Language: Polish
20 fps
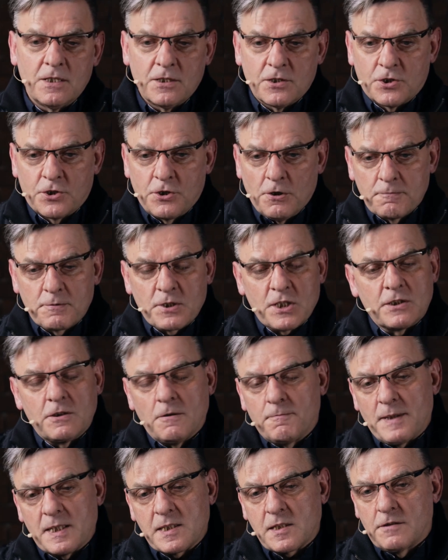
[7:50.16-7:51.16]
Dobrze
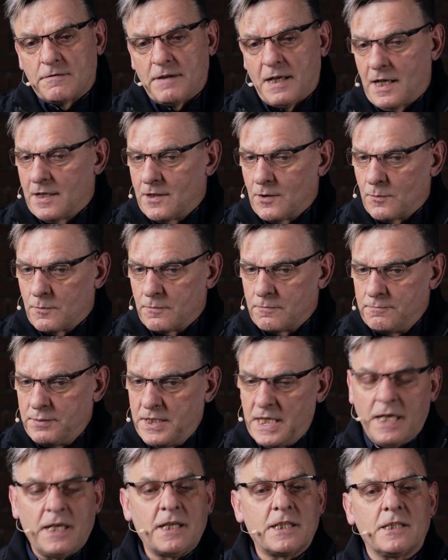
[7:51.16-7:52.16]
dopasowanym,
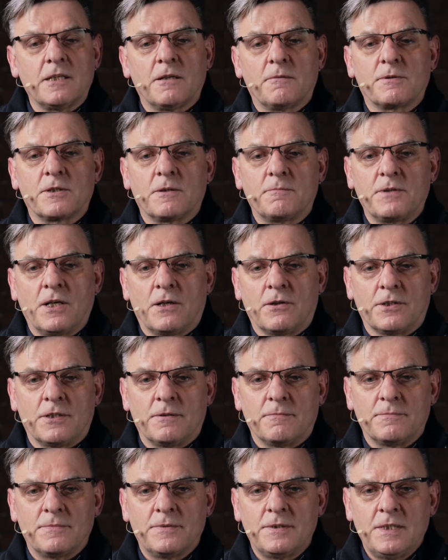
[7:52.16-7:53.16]
pięknie
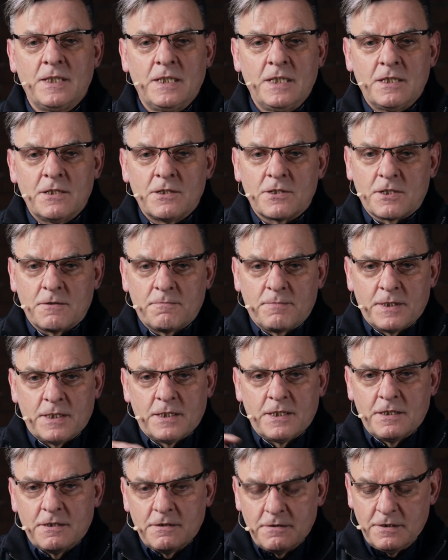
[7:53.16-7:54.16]
obrobionym,
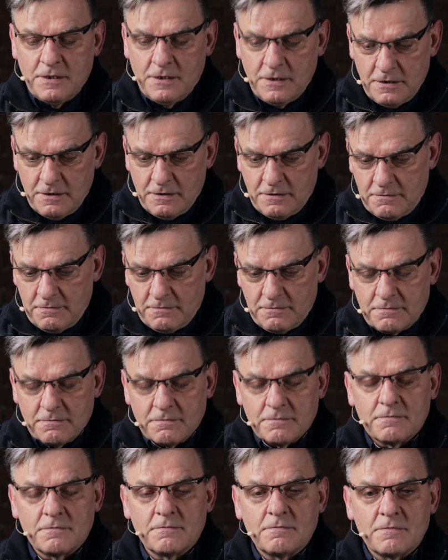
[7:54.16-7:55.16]
żeby
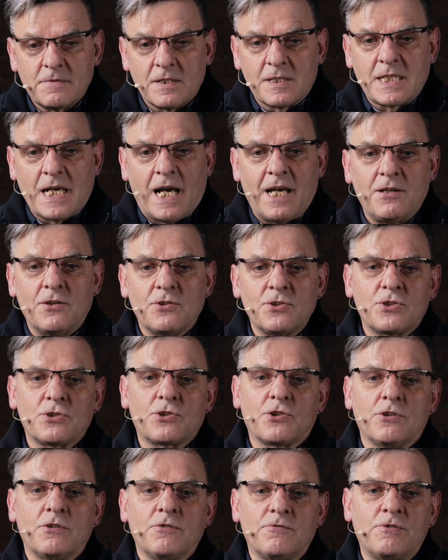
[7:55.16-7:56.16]
zająć
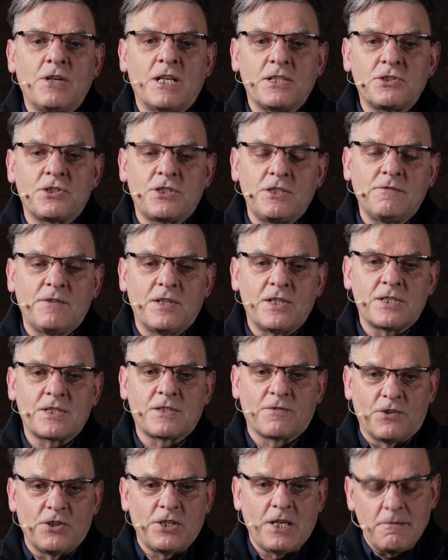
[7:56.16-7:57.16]
to właściwe
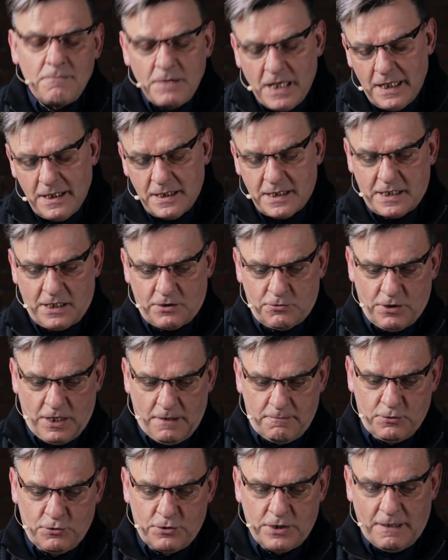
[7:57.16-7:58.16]
swoje miejsce,
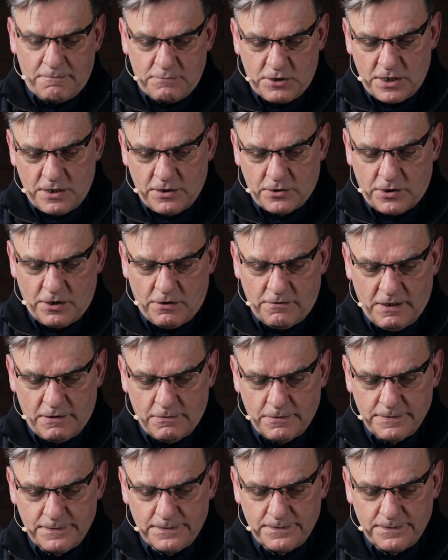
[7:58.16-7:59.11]
które Bóg nam przygotował.